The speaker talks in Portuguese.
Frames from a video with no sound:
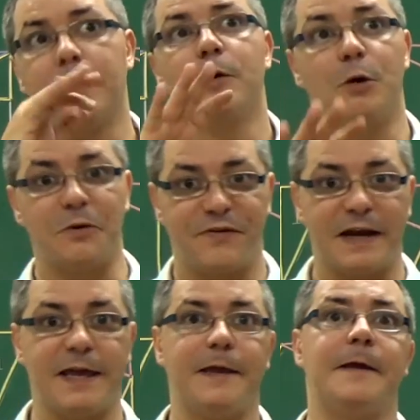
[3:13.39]
como eu
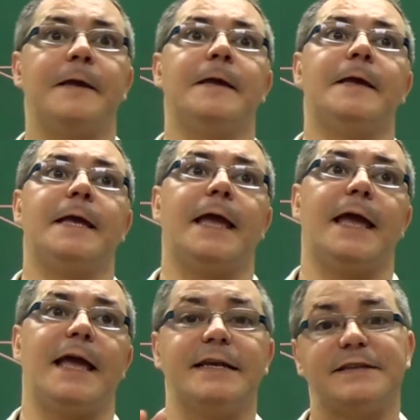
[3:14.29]
falei,
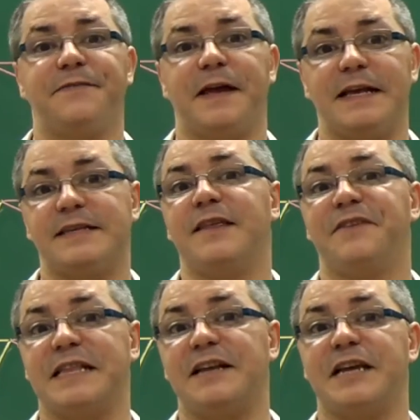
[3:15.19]
é, essa, essa, na
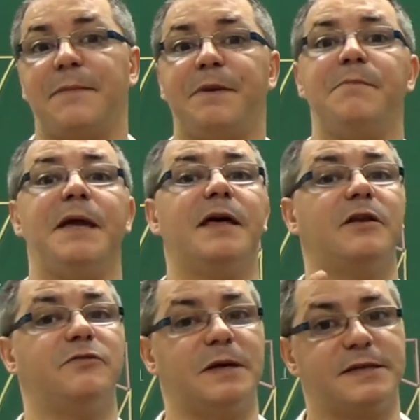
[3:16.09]
verdade, é a primeira
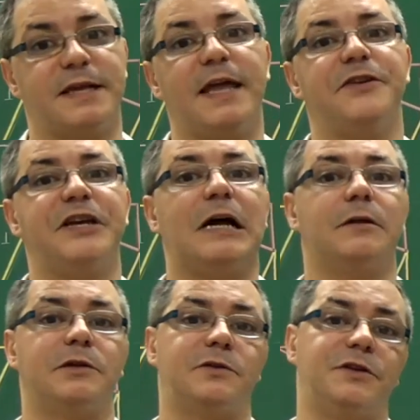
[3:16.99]
de uma série de
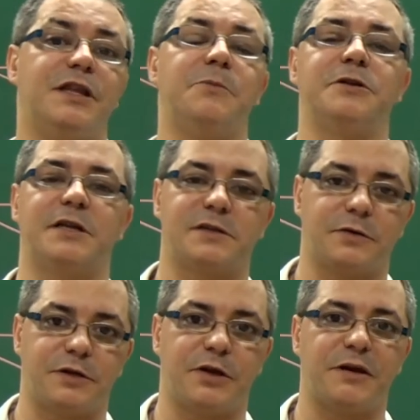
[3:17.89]
aulas de demonstração
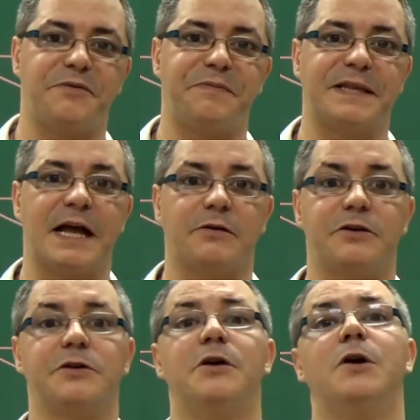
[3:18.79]
do Teorema de
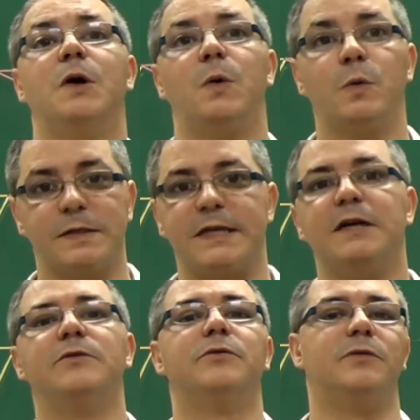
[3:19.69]
Pitágoras,
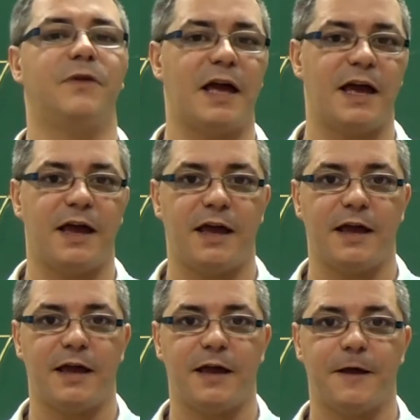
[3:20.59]
usando, é,
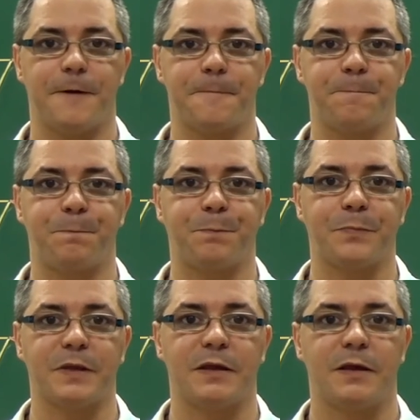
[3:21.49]
é,
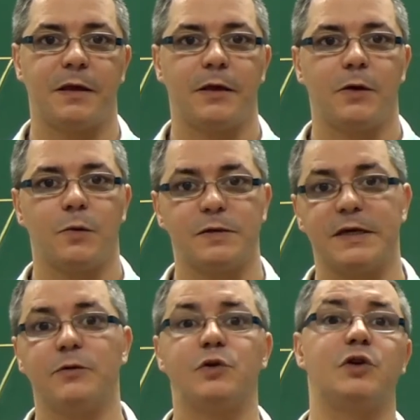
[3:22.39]

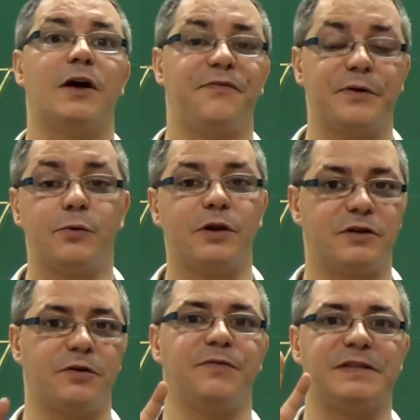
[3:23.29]
usando só figuras
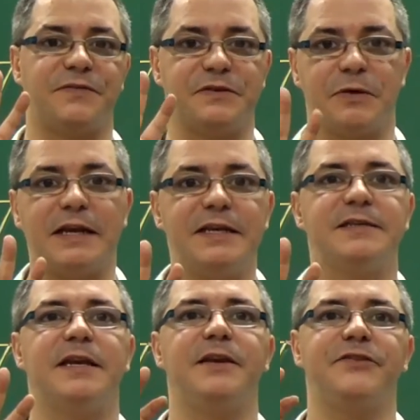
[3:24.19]
onde você
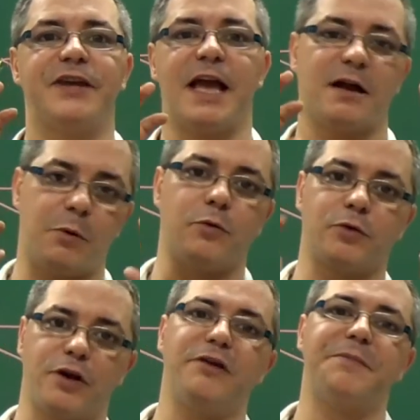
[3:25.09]
visualiza e enxerga. Bom, o
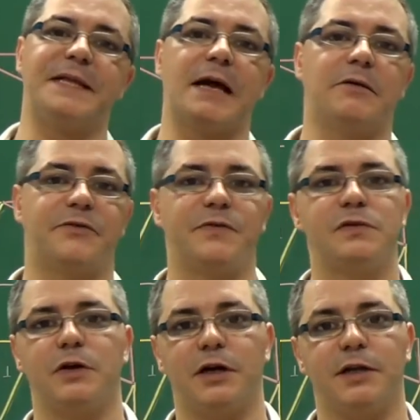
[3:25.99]
Teorema de Pitágoras
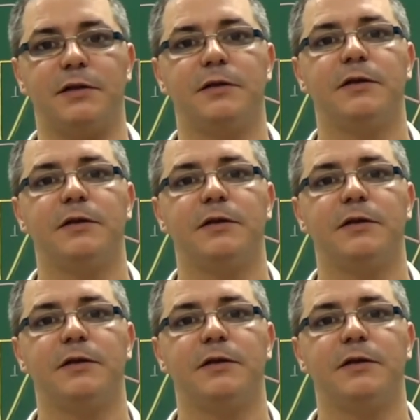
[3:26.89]
funciona.